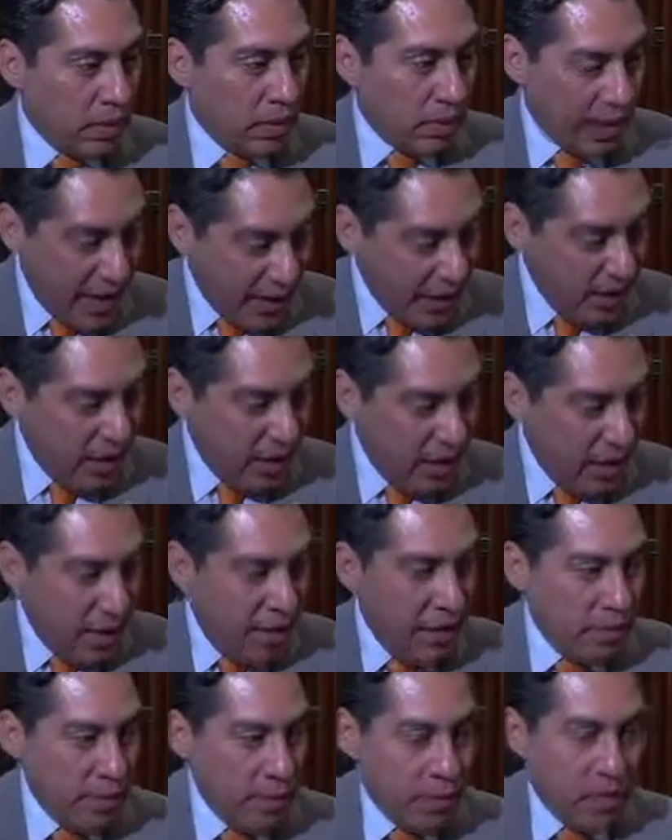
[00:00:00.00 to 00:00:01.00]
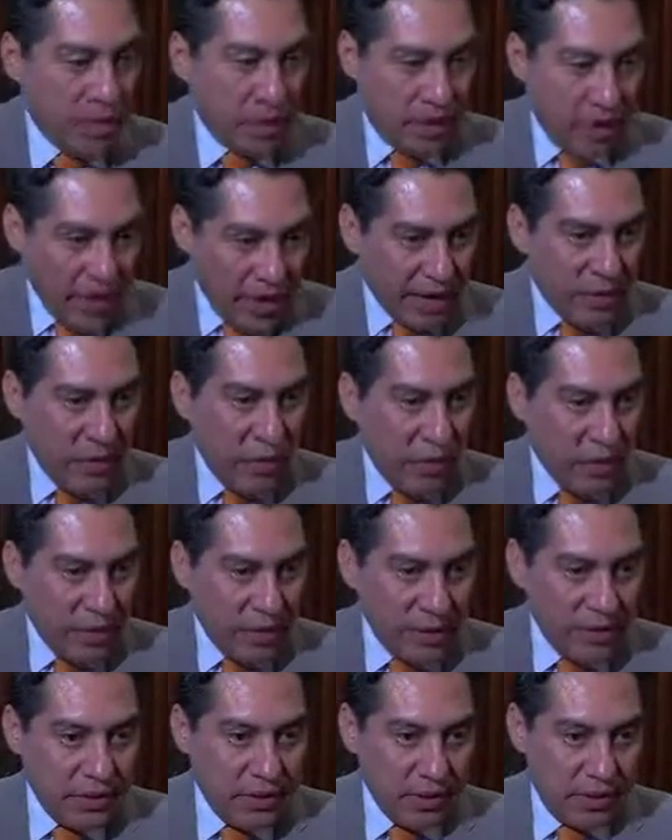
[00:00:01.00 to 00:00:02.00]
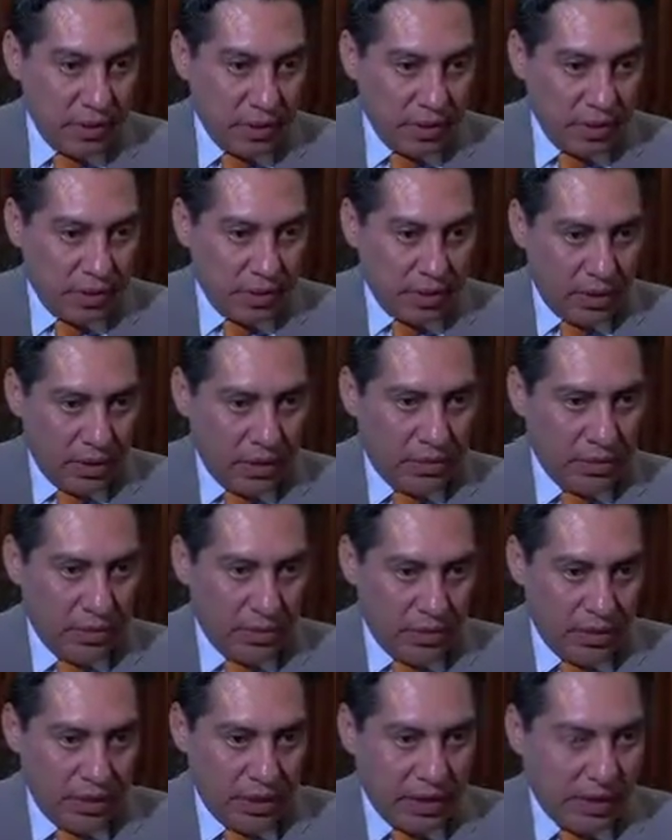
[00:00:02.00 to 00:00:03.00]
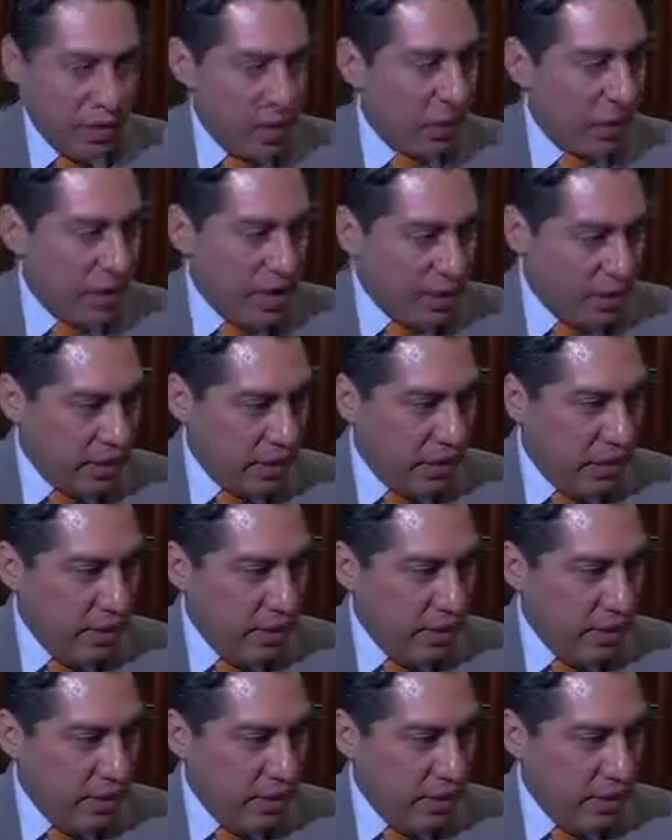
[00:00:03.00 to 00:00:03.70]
real por generar normas que eh, permitan normar